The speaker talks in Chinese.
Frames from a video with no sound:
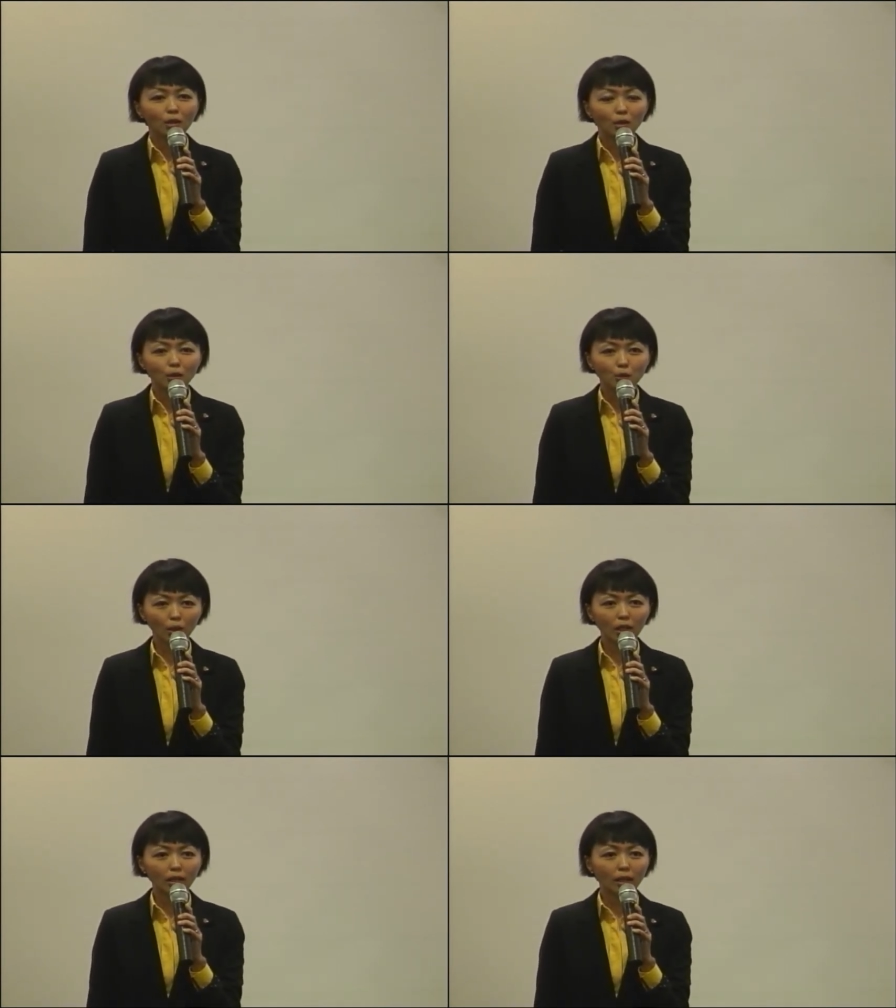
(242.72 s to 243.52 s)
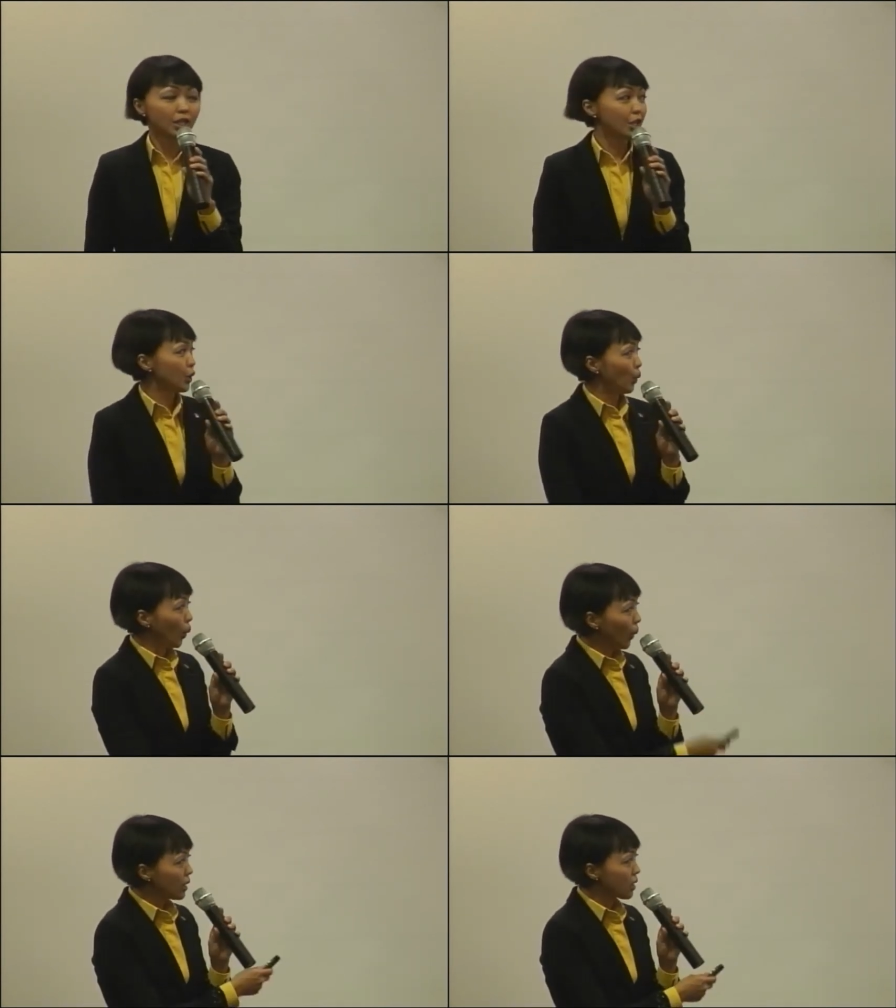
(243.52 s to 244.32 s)
所以呢，其实芦
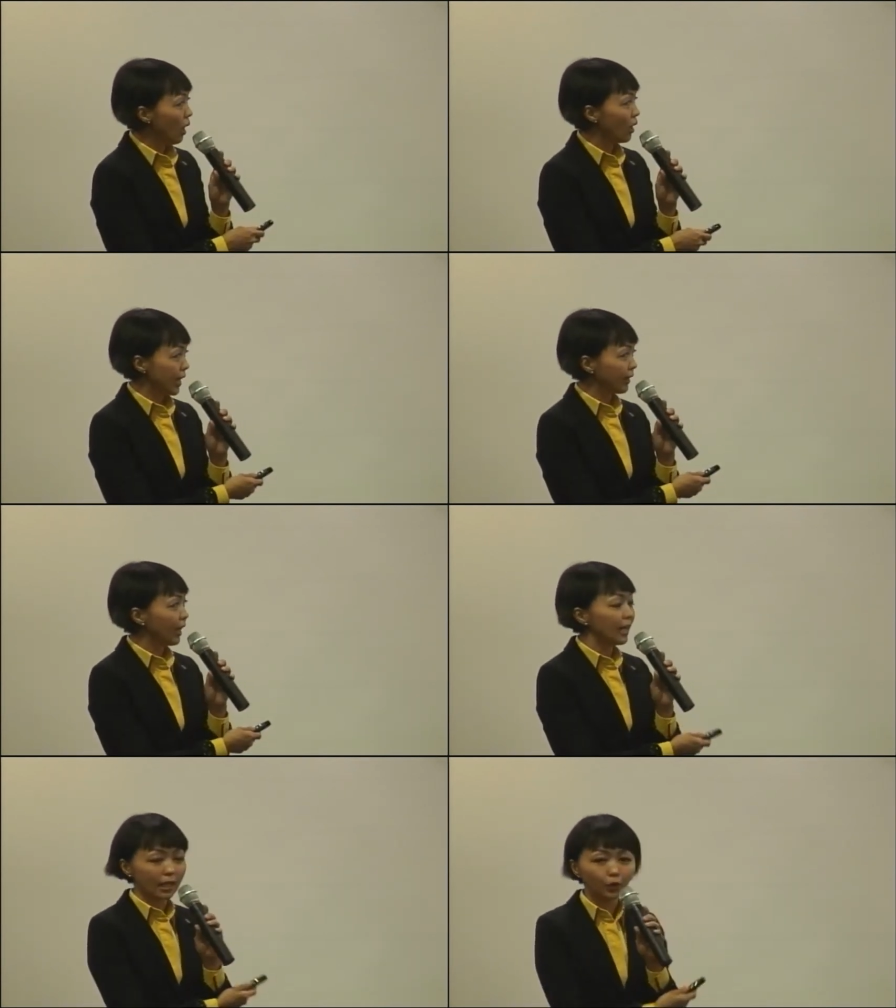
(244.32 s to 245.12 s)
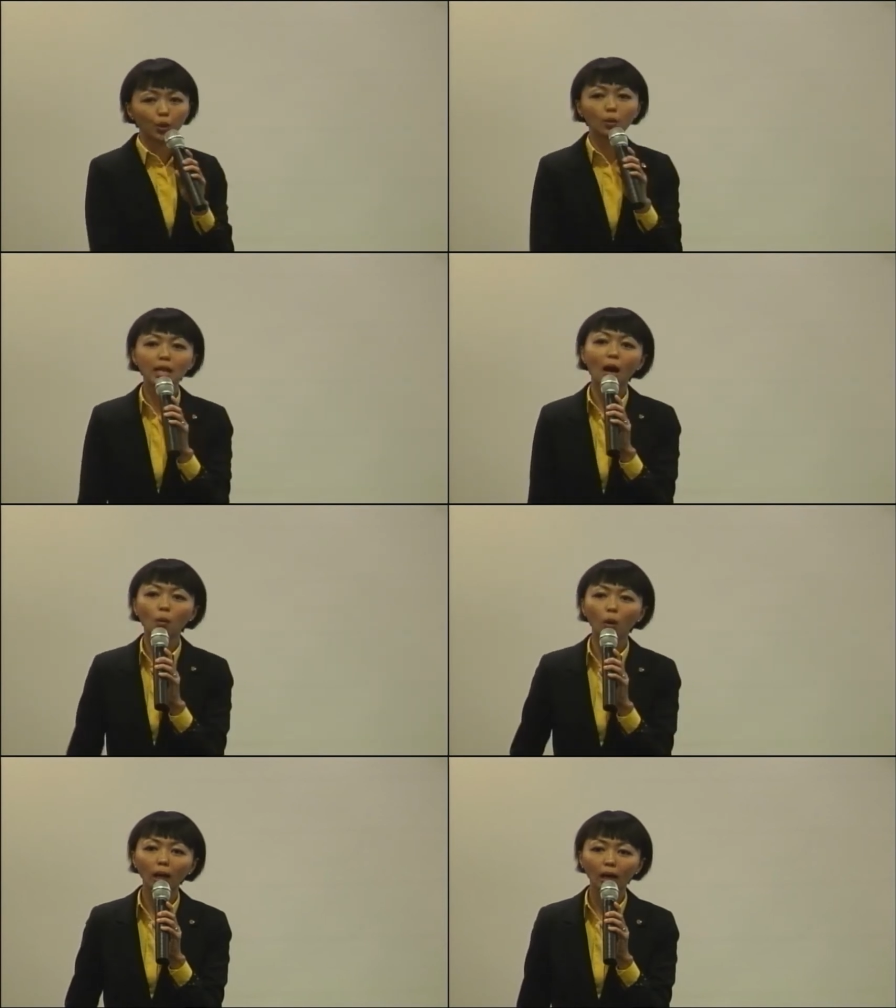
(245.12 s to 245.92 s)
荟汁哈，简单来讲都有炒
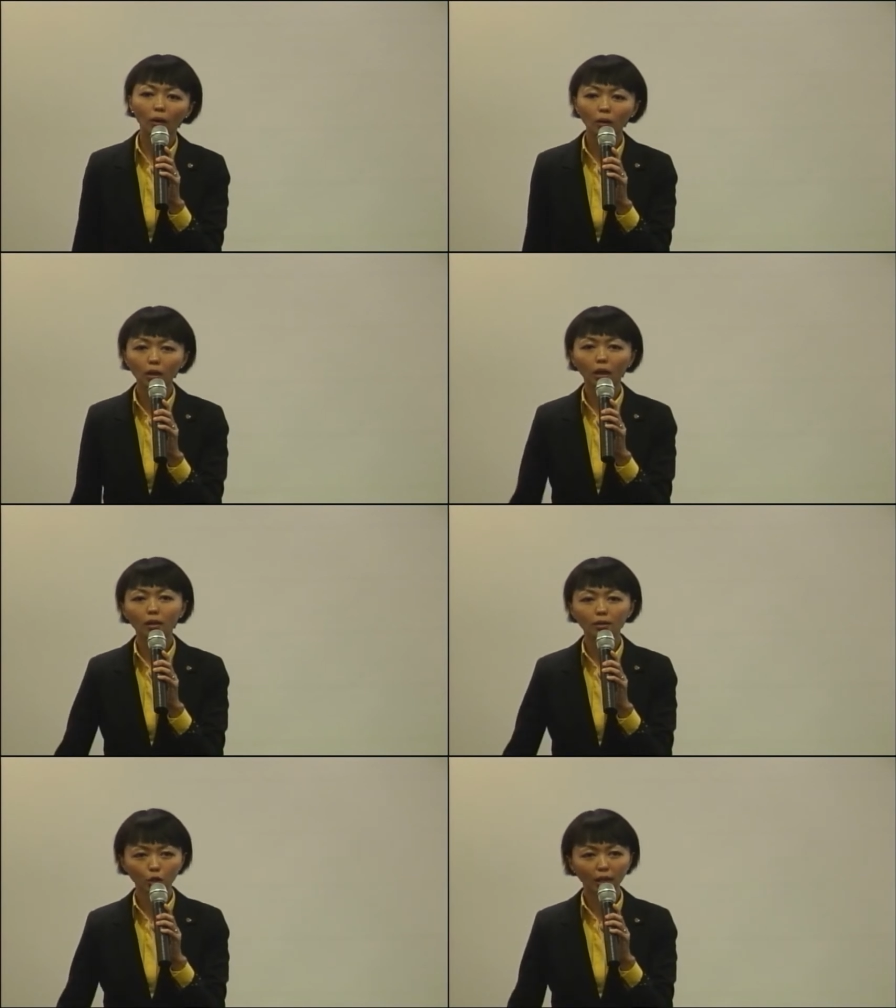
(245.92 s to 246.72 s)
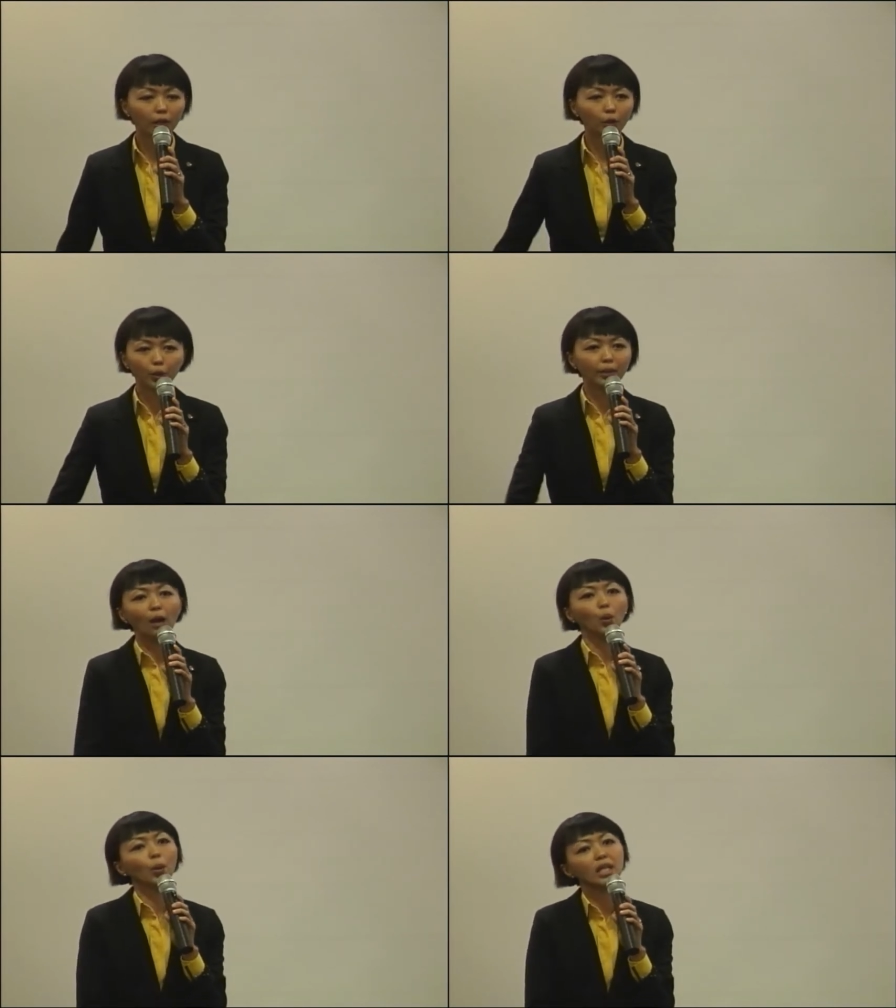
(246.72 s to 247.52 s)
过了，偶尔哦去那里都有拿
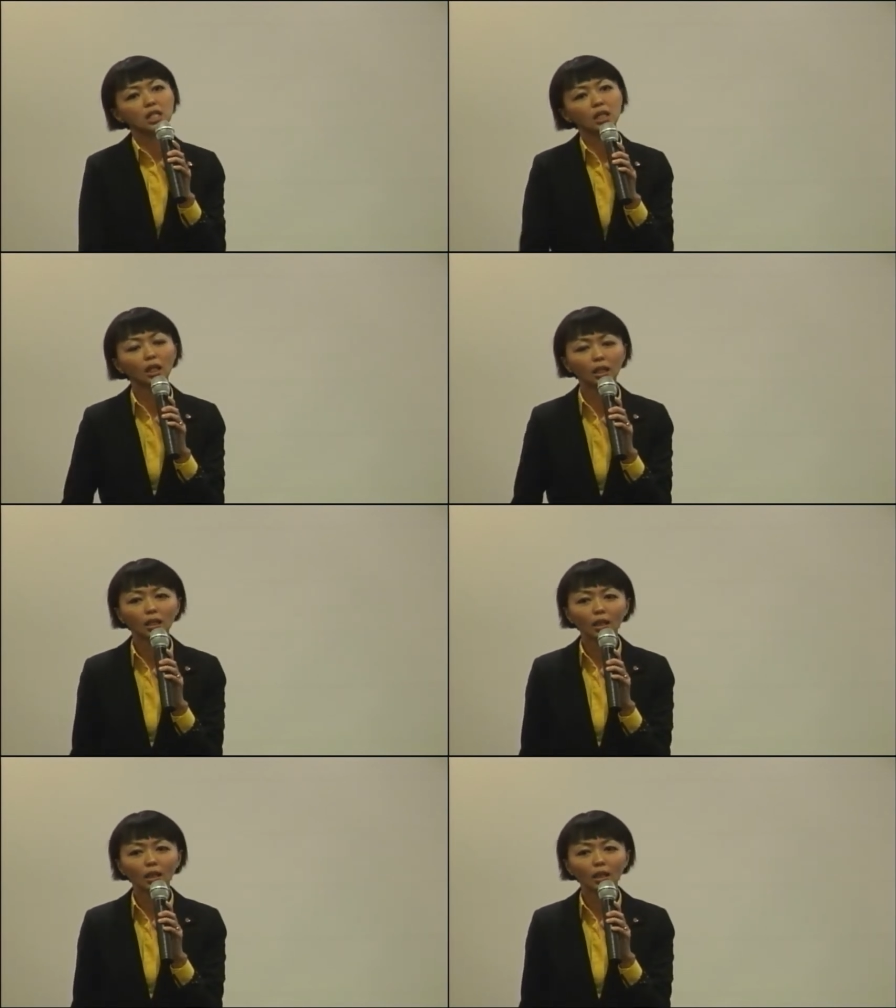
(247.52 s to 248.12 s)
芦荟汁喝。